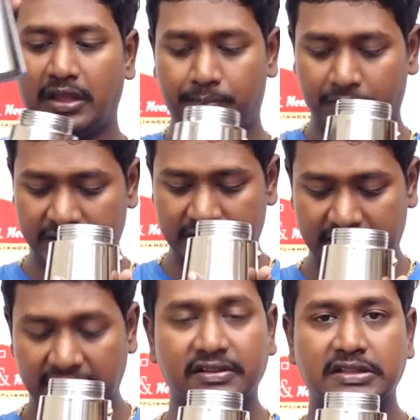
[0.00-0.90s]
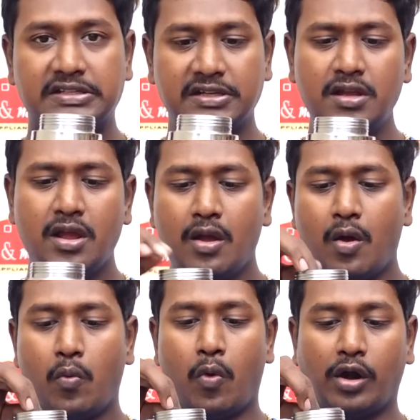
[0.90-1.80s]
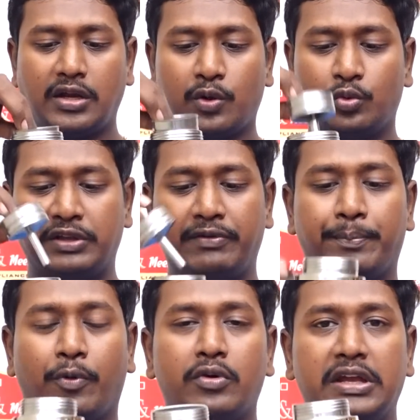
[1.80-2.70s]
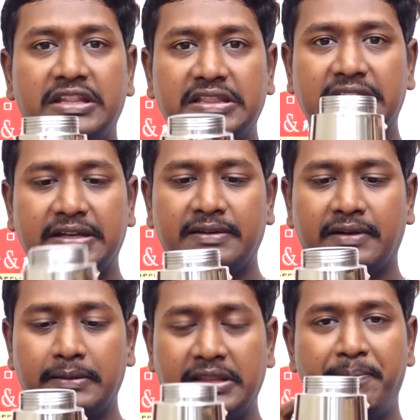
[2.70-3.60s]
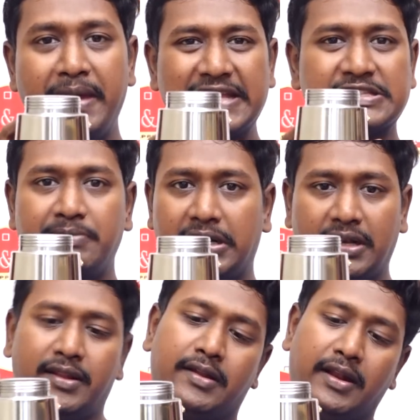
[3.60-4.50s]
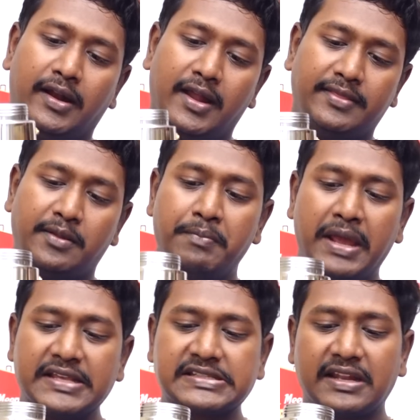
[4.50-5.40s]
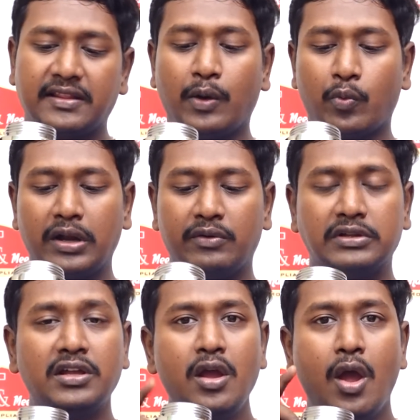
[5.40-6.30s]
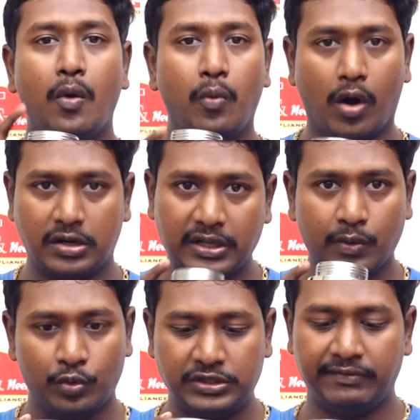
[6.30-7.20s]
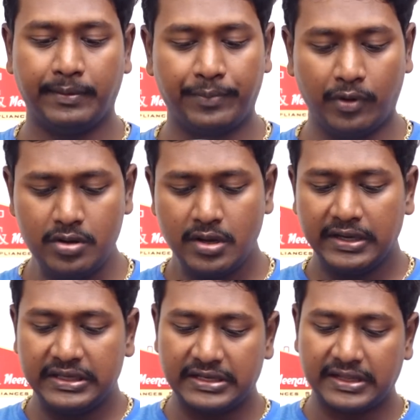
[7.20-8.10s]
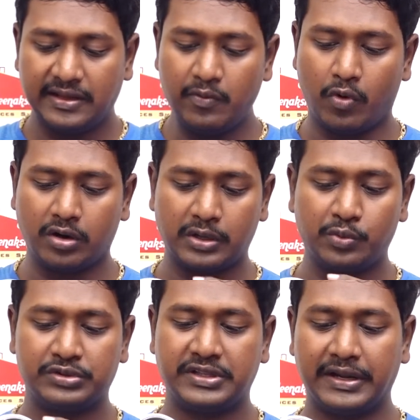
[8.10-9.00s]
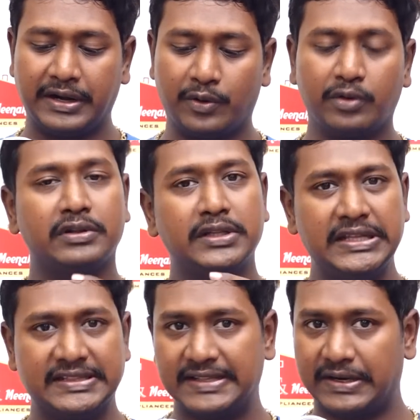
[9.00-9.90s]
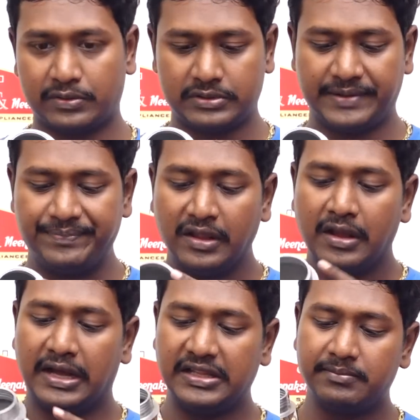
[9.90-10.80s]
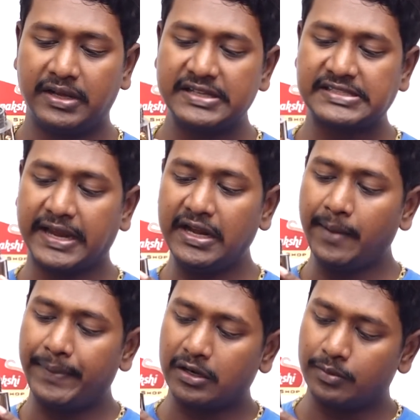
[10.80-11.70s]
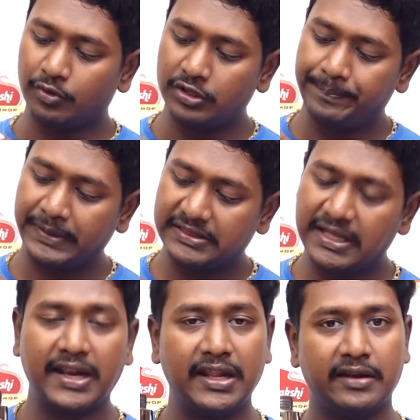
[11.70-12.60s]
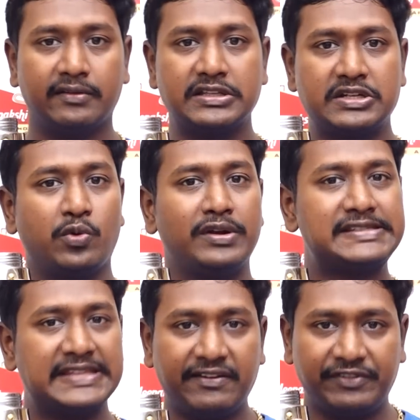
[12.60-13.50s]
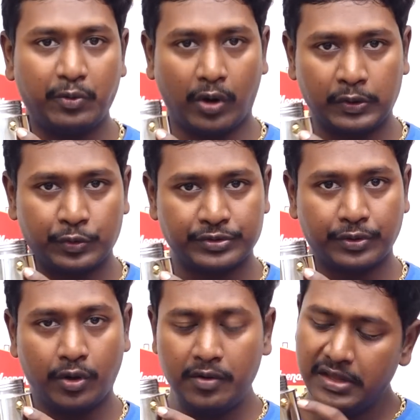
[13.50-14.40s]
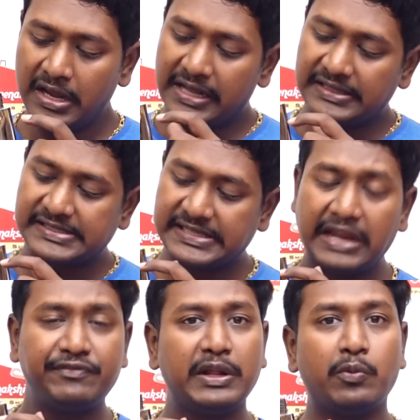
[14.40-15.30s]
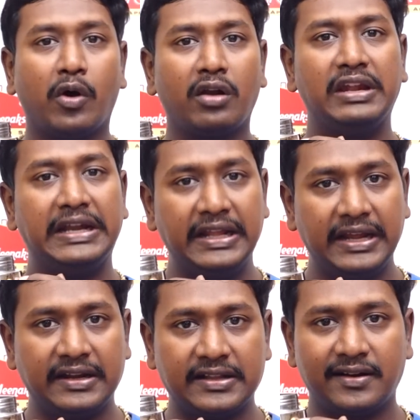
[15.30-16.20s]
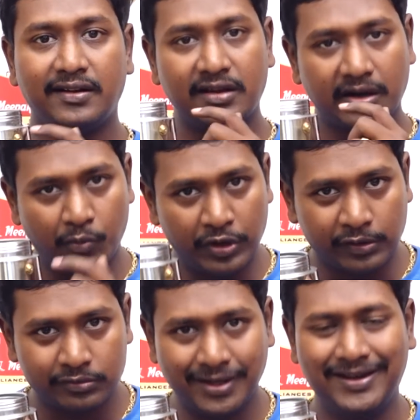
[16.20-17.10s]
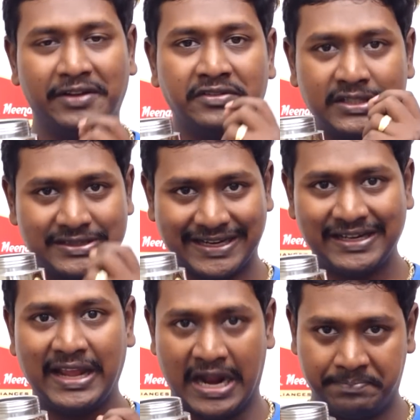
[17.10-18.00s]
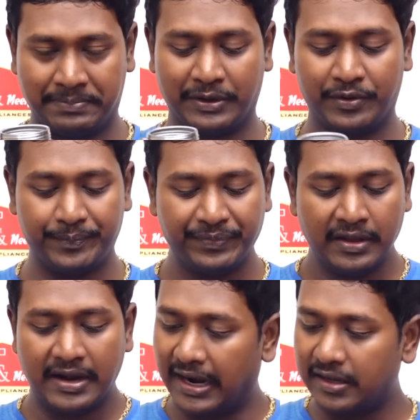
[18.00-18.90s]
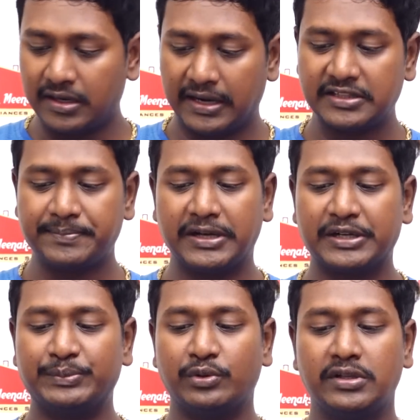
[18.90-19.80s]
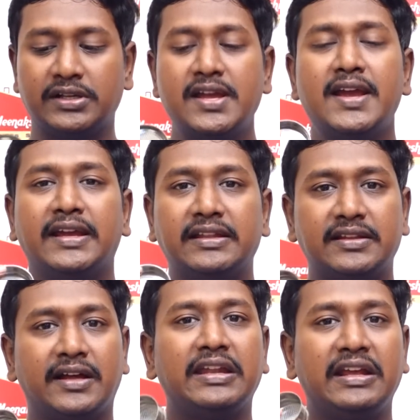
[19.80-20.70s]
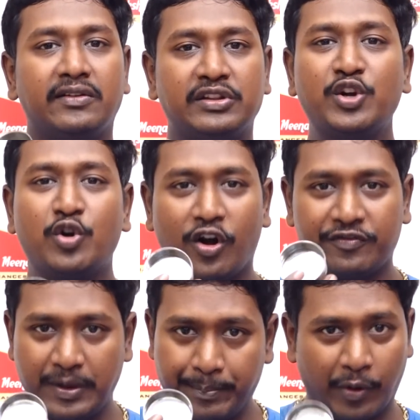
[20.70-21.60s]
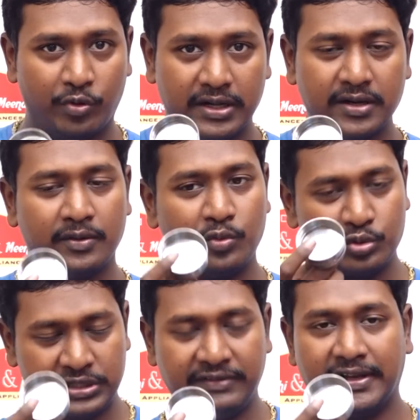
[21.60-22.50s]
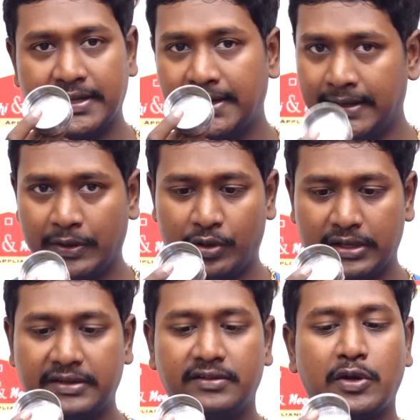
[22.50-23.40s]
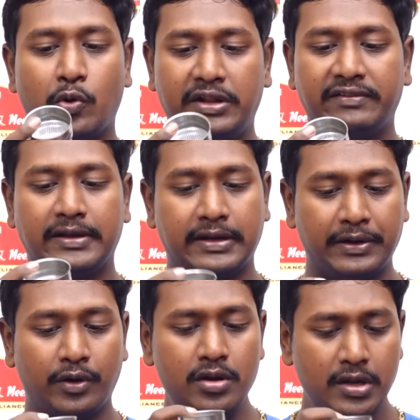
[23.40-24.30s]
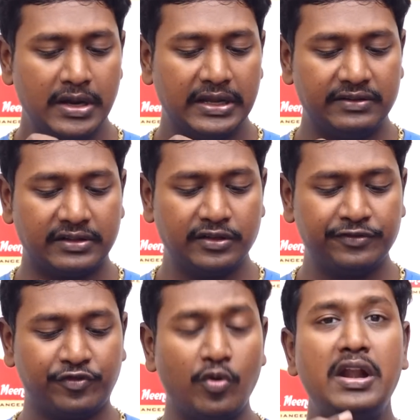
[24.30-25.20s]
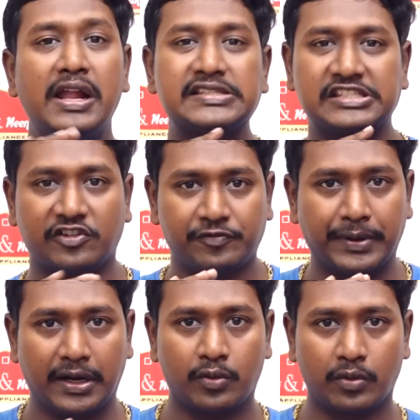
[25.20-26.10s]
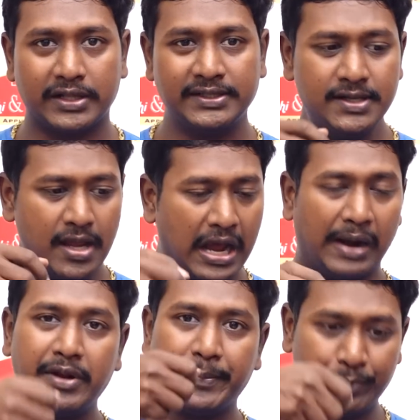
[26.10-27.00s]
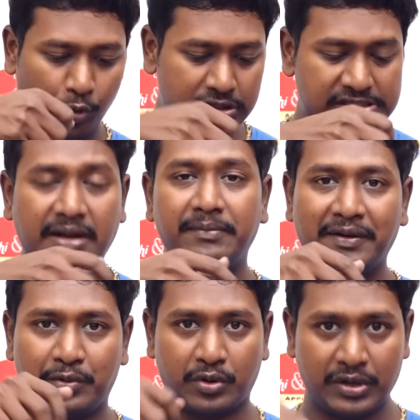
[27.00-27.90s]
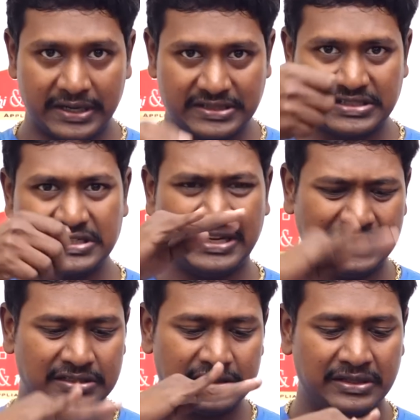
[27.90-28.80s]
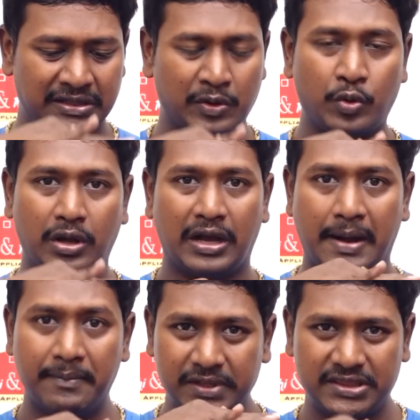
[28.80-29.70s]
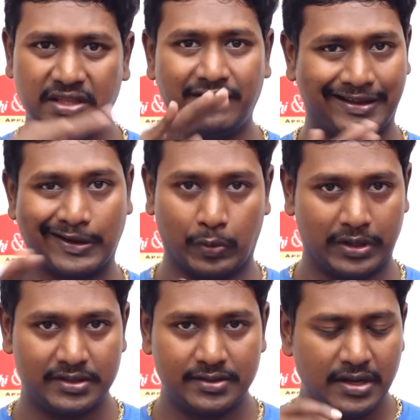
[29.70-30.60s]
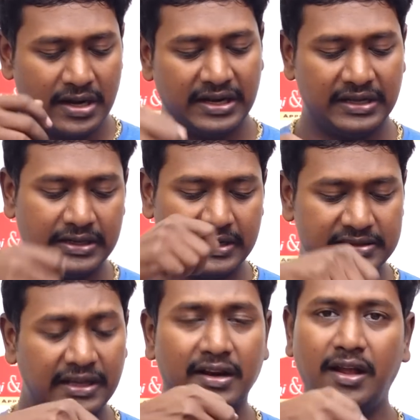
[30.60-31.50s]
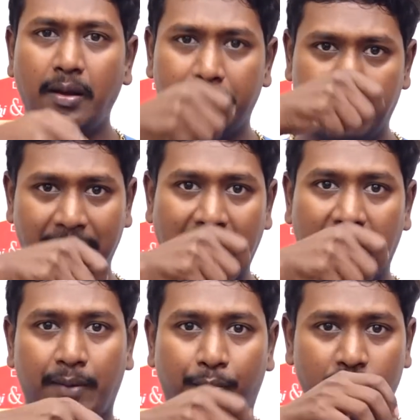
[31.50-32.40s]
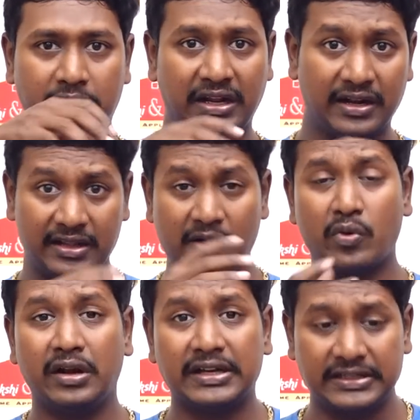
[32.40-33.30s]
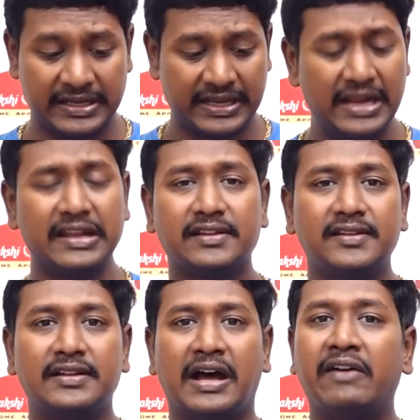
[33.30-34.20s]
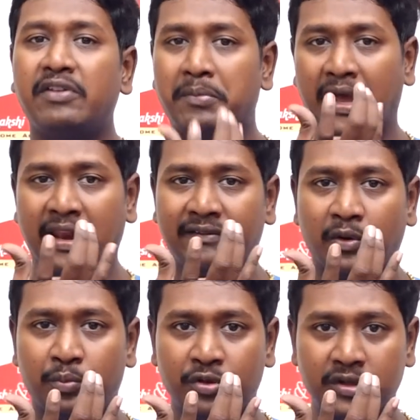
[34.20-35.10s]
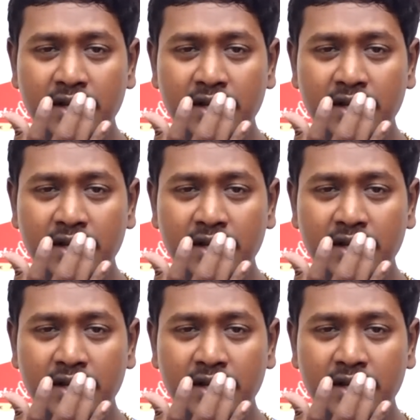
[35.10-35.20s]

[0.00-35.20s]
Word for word: இப்போ இதில் தான் வந்துட்டு வாட்டர் ஊற்றி வைப்போம் இந்த இந்த பேஸ் மெட்டல் இருக்குது இல்லைங்களா இந்த பேஸில் தான் உங்களுக்கு வந்து வாட்டர் ஊற்றி வைப்போம் இதில் தான் வாட்டர் ஊற்றுற இடம் வந்து இந்த இடம் தான் அதே மாதிரி சைடில் பார்க்கும்போது பித்தாலையில் வந்துட்டு ஒரு சேஃப்டி வால் கொடுத்துருக்கோம் அந்த சேஃப்டி வால் இண்டிகேட்டர் இருக்கிற முடிக்கும் தான் நீங்கள் வந்து தண்ணி ஆட் பண்ணணும் அடு அடுத்து பார்க்கும்போது இதுதான் நீங்கள் வந்து காஃபி பவுடர் ஊற்றி வைக்கிற இடம் அதாவது கொட்டி வைக்கிற இடம் இது வந்து ஃபுல்லாக ஸ்டஃப் பண்ணக்கூடாது அப்படியே போரஸாக அப்படியே விட்டுறணும் எடுத்துகிட்டு இந்த இந்த அமுத்தி வைக்கக்கூடாது நீங்கள் எடுத்தீங்கன்னா போட்டிங்கன்னா அப்படியே மேலாக போட்டுட்டிங்கன்னா தான் உங்களுக்கு அந்த கீழேருந்து அந்த ஆவி மேலே வரும்போது